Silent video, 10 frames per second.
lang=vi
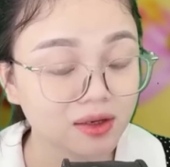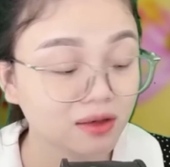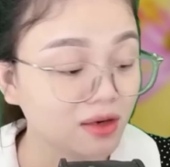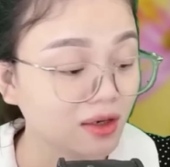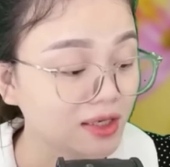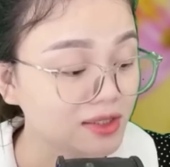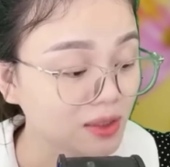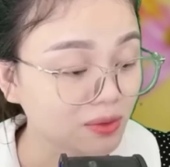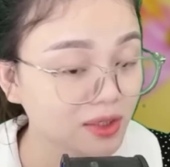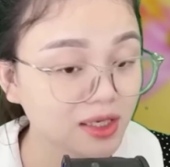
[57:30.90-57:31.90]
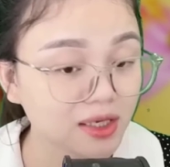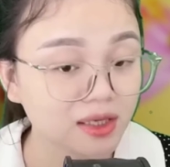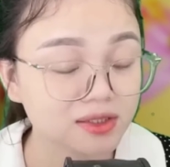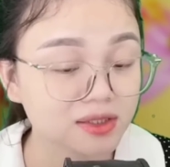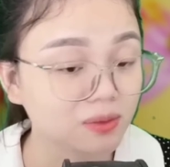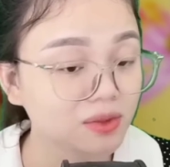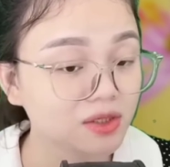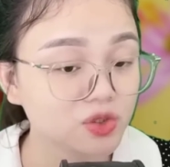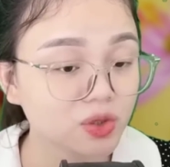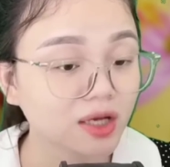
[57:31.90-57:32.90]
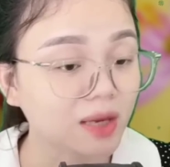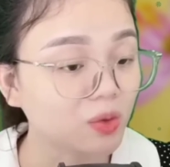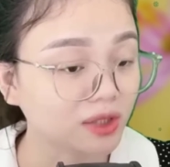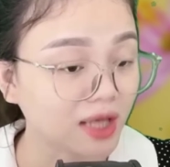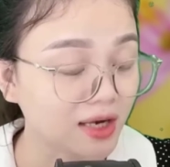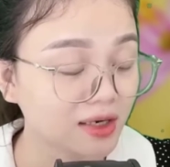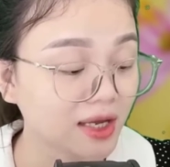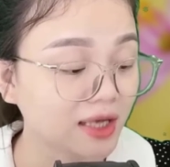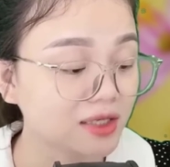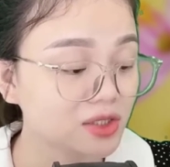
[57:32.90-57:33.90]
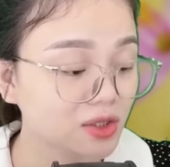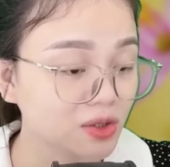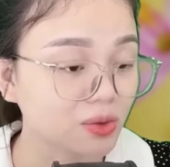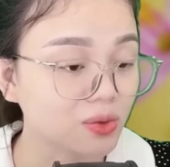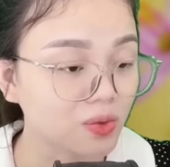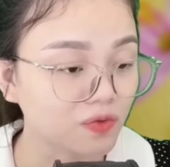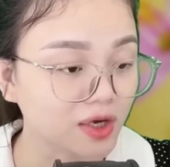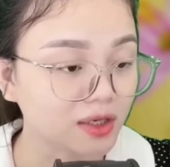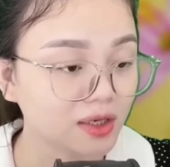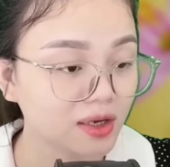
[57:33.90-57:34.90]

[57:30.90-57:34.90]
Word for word: Người gầy dọc đi, giống như suốt cả một tháng nay anh chưa được ngủ vậy,